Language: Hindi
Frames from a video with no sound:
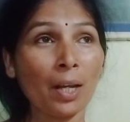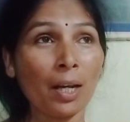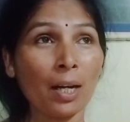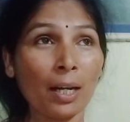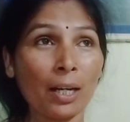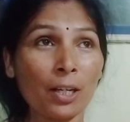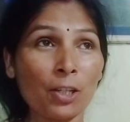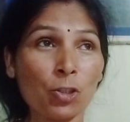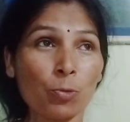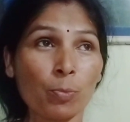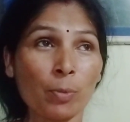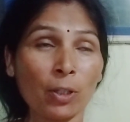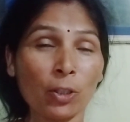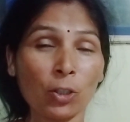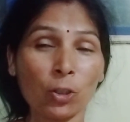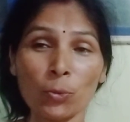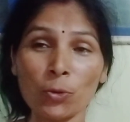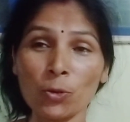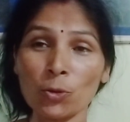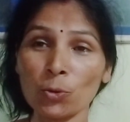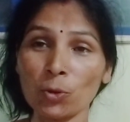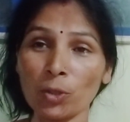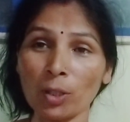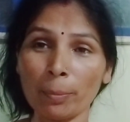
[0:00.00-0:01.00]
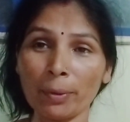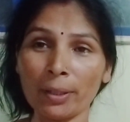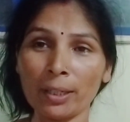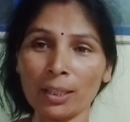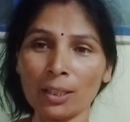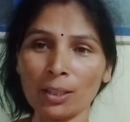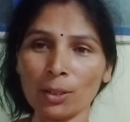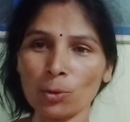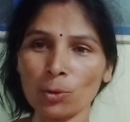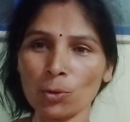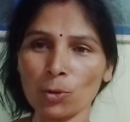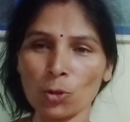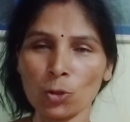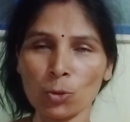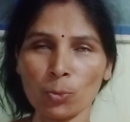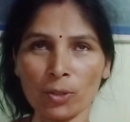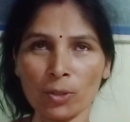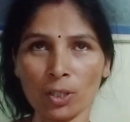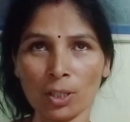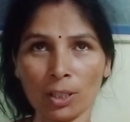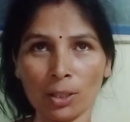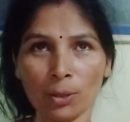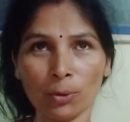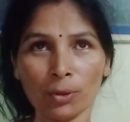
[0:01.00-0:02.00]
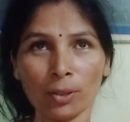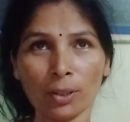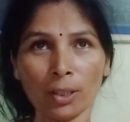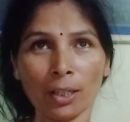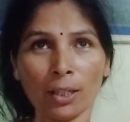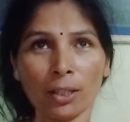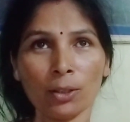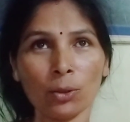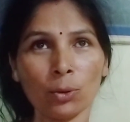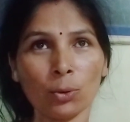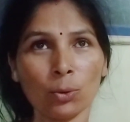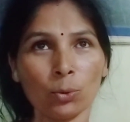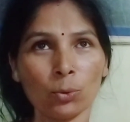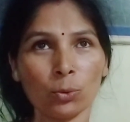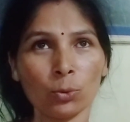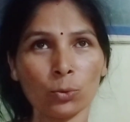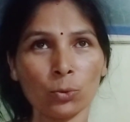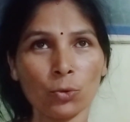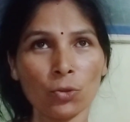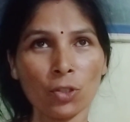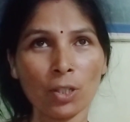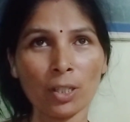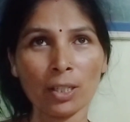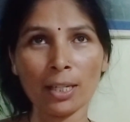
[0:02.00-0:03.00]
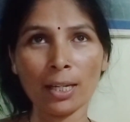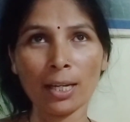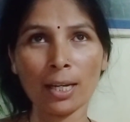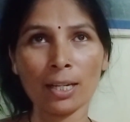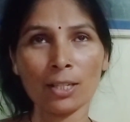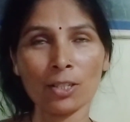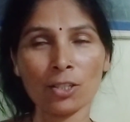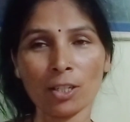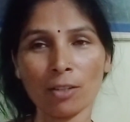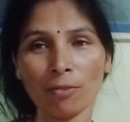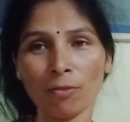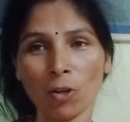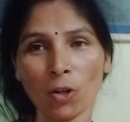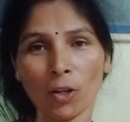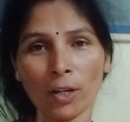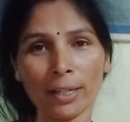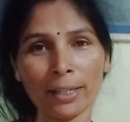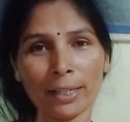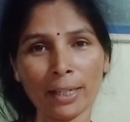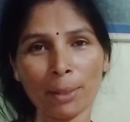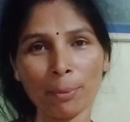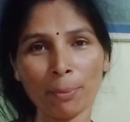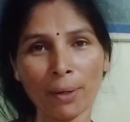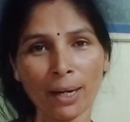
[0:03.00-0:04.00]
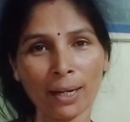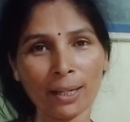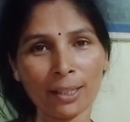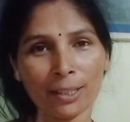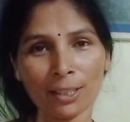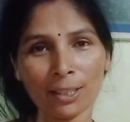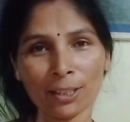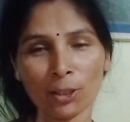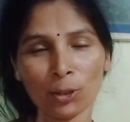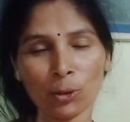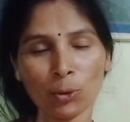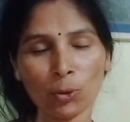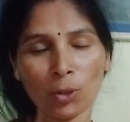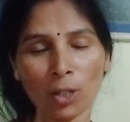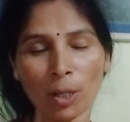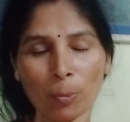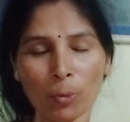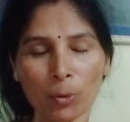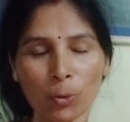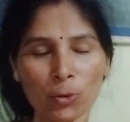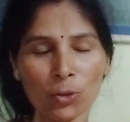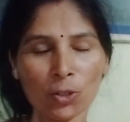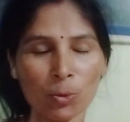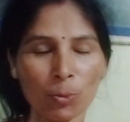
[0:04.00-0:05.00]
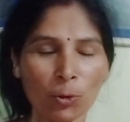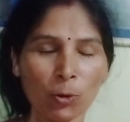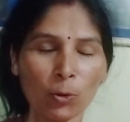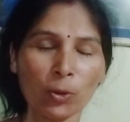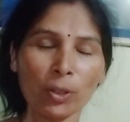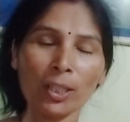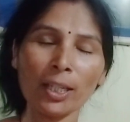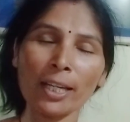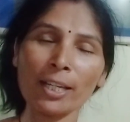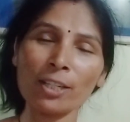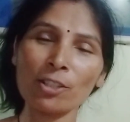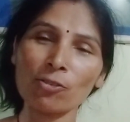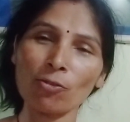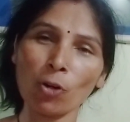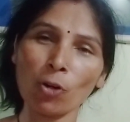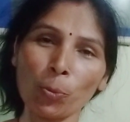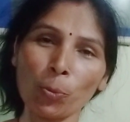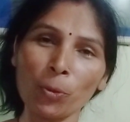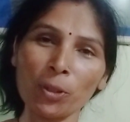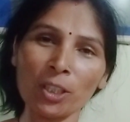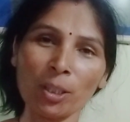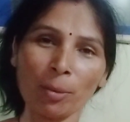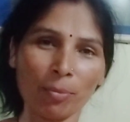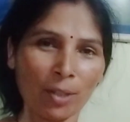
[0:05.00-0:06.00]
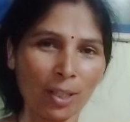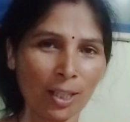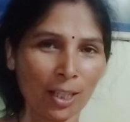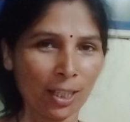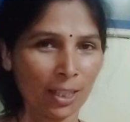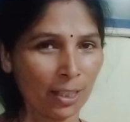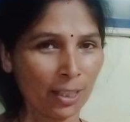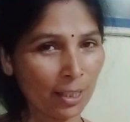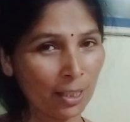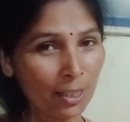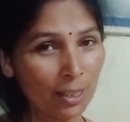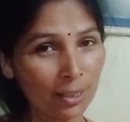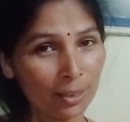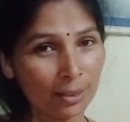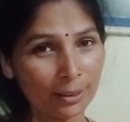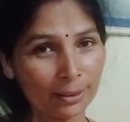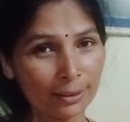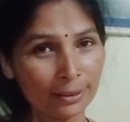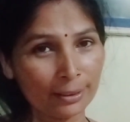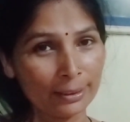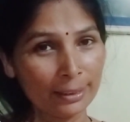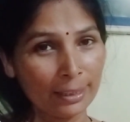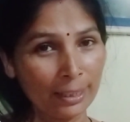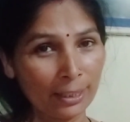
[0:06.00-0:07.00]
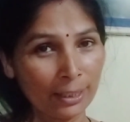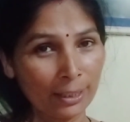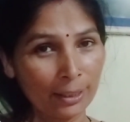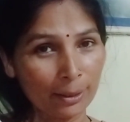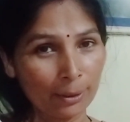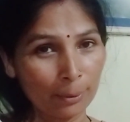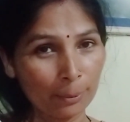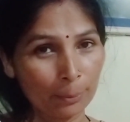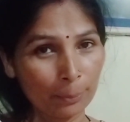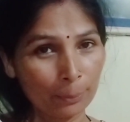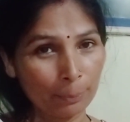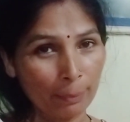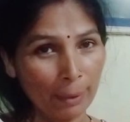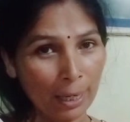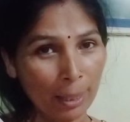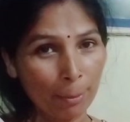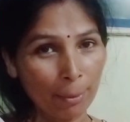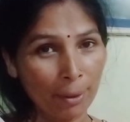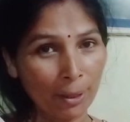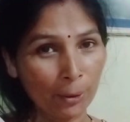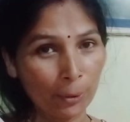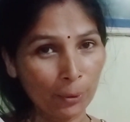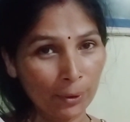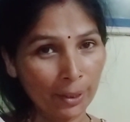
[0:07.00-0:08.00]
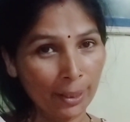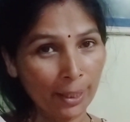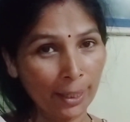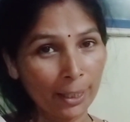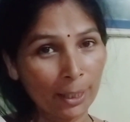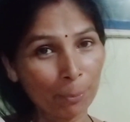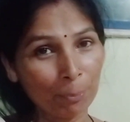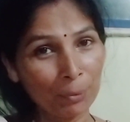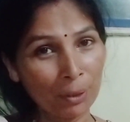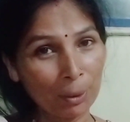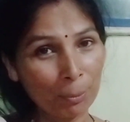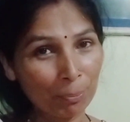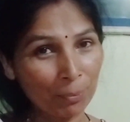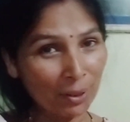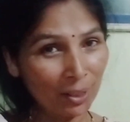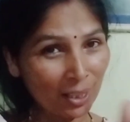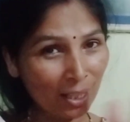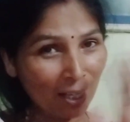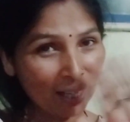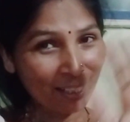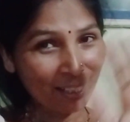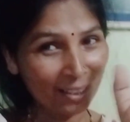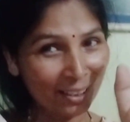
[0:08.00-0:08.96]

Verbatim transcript: आयुष्मान को भी सोना पड़ेगा क्योंकि सुबह जल्दी उठना है तो चलिए आज के ब्लॉग का यहीं पे कर देती हूँ और आप लोगों से मिलूँगी नेक्स्ट में तब तक के लिए बाय बाय गुड नाइट अपना अपना ध्यान